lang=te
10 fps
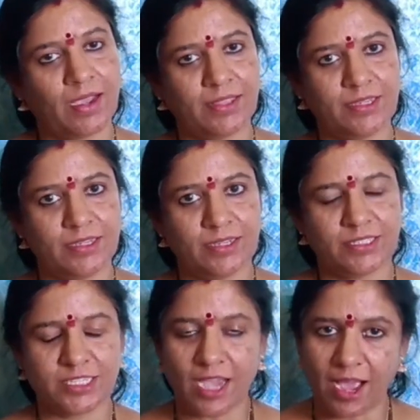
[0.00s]
అది
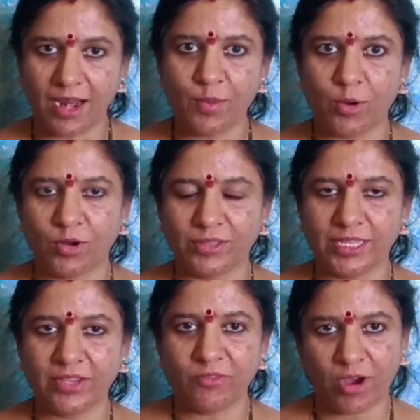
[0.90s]
చాలా
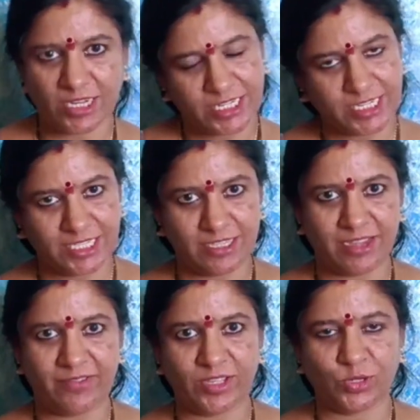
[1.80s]
బాగుంది వాష్ చేసిన
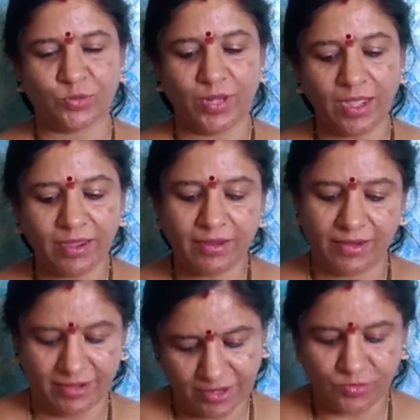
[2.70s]
తర్వాత కూడా
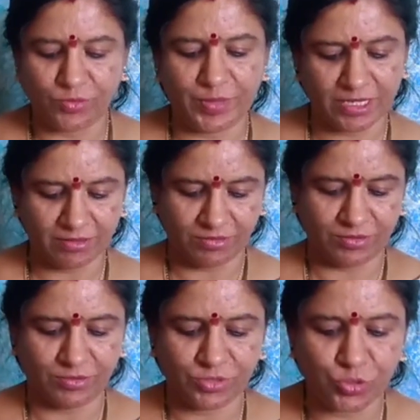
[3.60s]
నేను మీకు
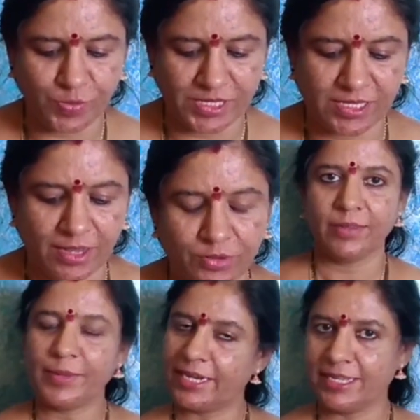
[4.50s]
చూపిస్తాను
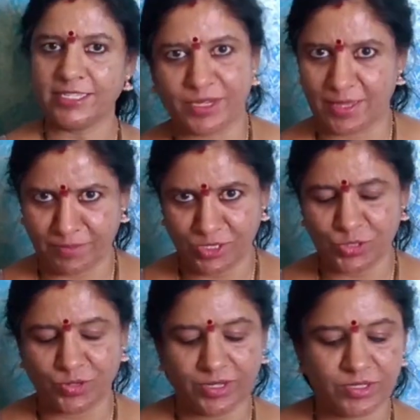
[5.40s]
మీకు నచ్చితే
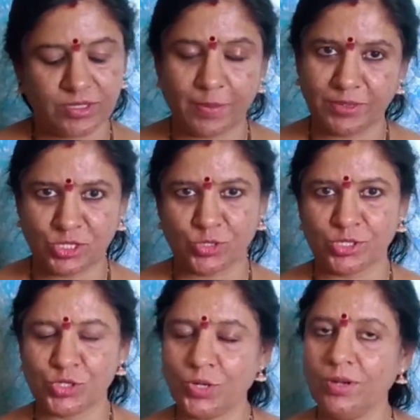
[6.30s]
తెప్పించుకో
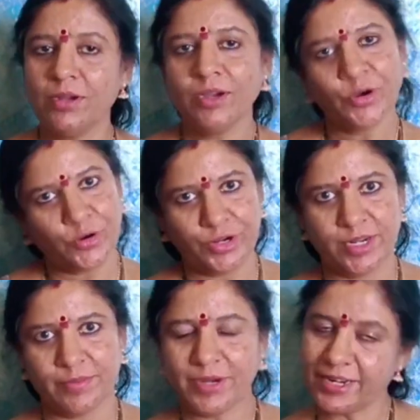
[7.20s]
తెప్పించుకోవచ్చు కోడ్
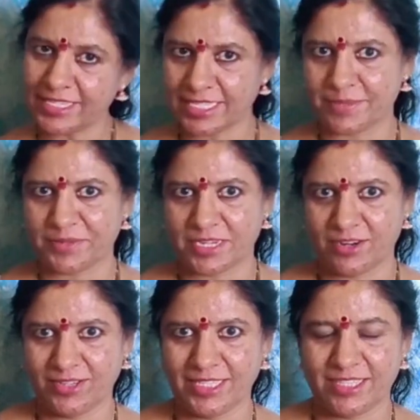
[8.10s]
నెంబర్
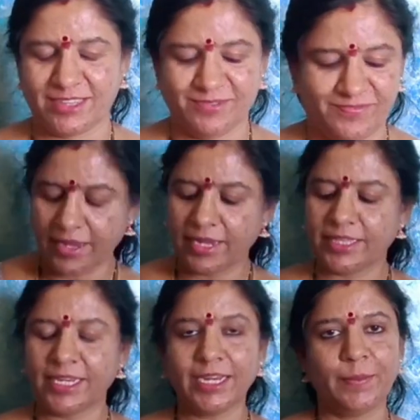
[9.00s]
డిస్క్రిప్షన్లో ఇస్తాను
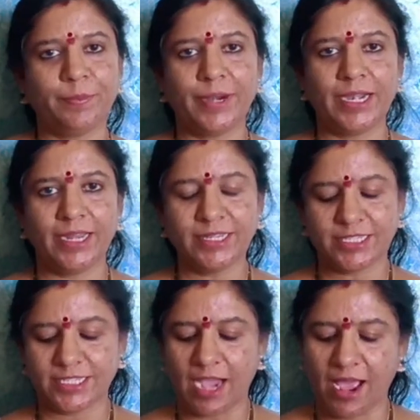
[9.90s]
ఇది క్లిప్ అండి
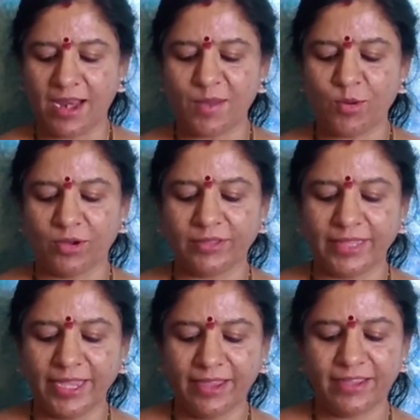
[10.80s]
చాలా
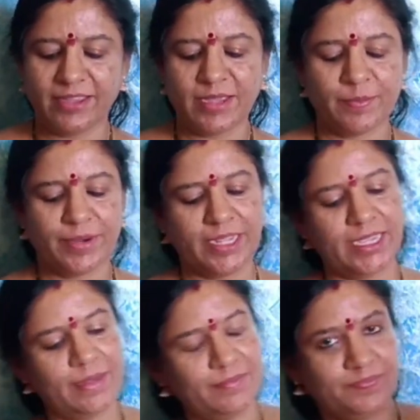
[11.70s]
బాగుంది
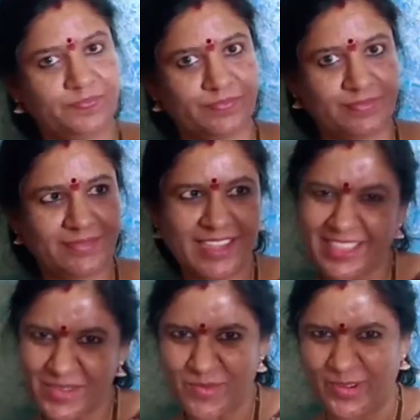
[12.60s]
మనకి
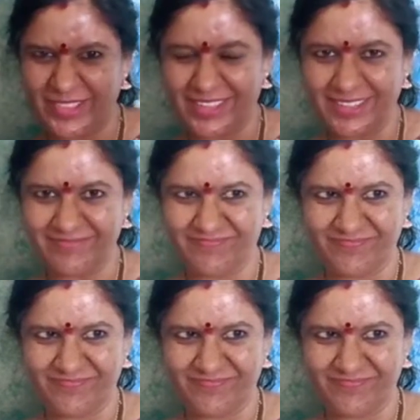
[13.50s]
ఎంత బాగుంది